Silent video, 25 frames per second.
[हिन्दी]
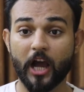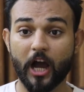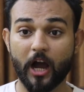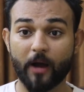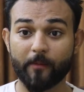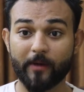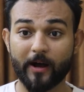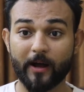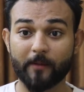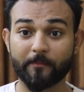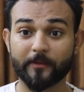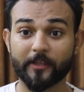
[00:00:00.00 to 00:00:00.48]

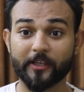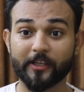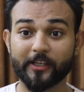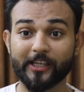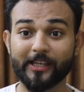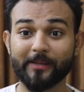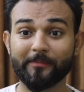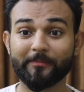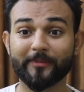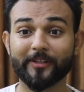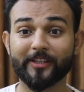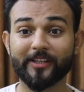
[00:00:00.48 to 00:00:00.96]
हम आपकी
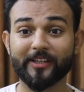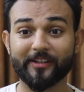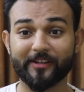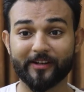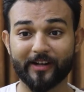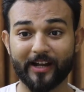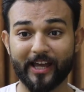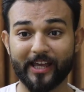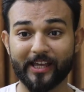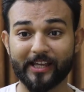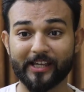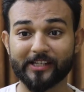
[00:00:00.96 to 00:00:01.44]
कीमती
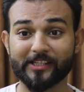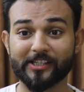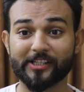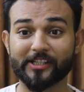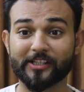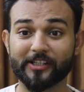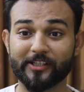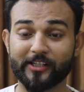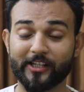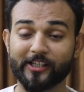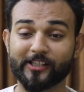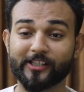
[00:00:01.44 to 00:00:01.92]
राय के
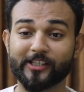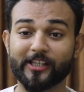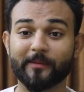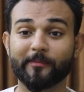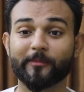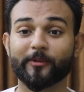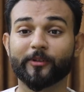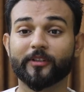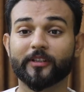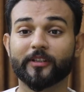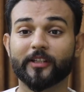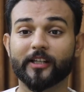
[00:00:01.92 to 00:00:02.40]
शिद्दत से
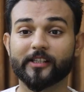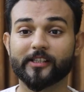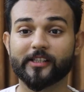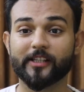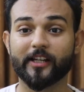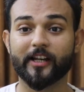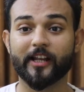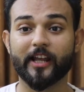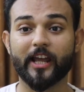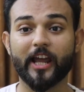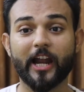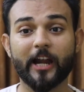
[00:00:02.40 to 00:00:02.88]

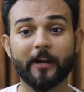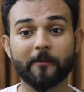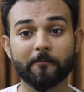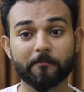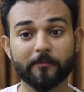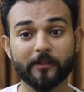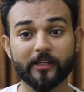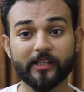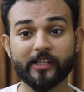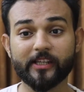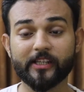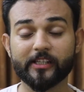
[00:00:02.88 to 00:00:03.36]
मुंतजर हैं एंड
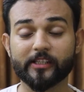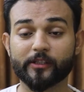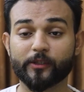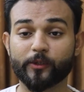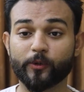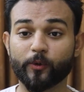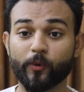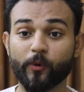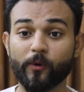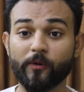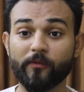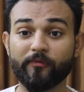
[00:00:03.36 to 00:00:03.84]
प्लीज़
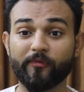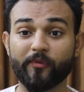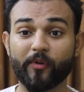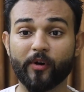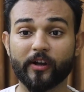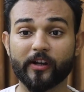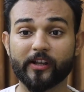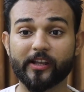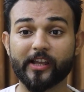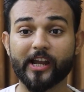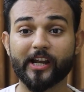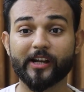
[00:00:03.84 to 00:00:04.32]
डोंट
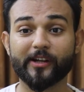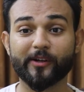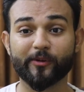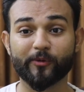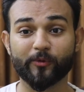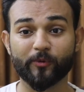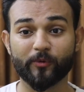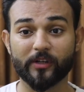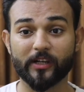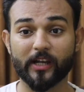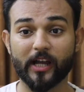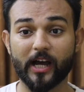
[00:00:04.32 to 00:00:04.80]
फॉरगेट
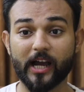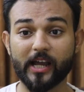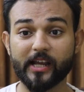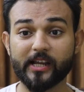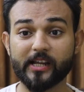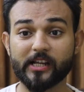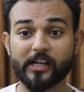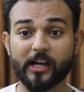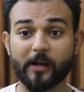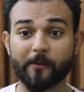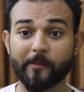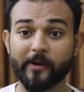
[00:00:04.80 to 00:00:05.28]
टू
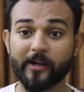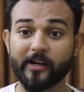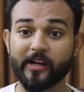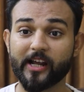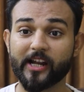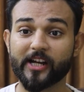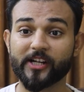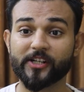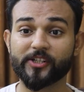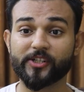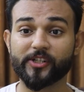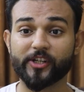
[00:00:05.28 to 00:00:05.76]
लाइक कमेंट
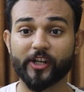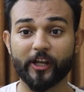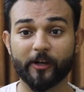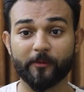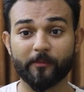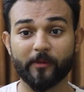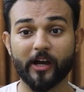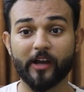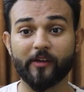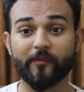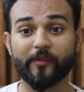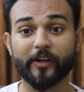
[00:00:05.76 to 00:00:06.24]
एंड शेयर
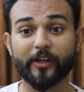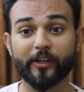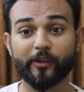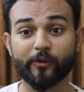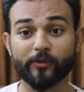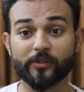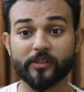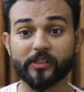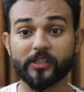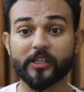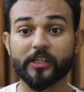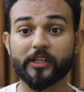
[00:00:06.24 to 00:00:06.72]
माई
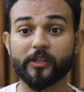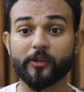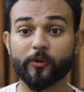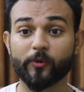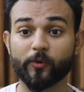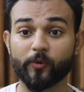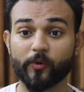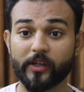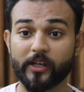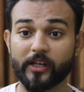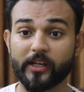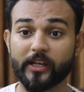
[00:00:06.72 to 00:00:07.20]
वीडियो सी
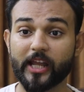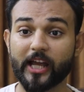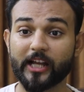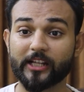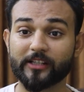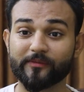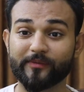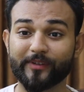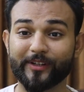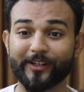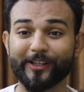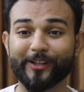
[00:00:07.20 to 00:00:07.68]
यू इन
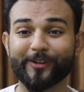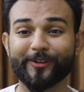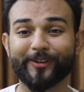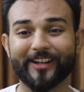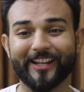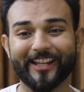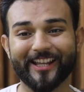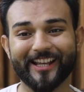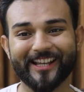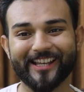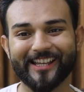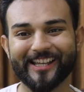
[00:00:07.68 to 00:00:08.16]
नेक्स्ट वीडियो
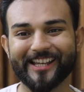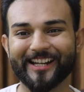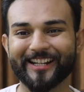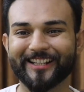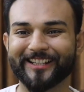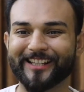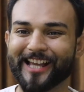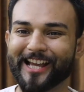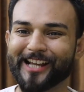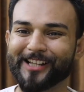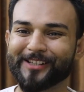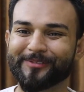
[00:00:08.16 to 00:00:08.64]
टेक
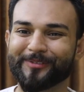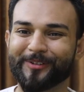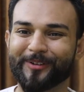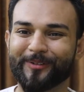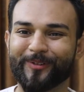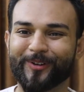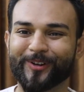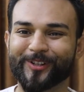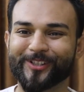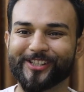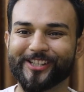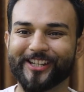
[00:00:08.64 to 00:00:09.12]
केयर थैंक्स फॉर
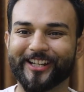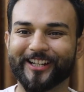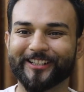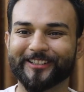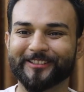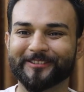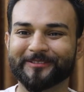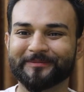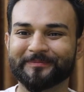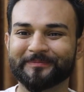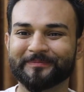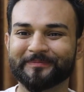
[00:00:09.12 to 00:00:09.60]

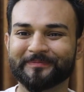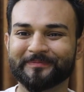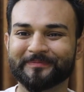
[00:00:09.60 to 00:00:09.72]
वॉचिंग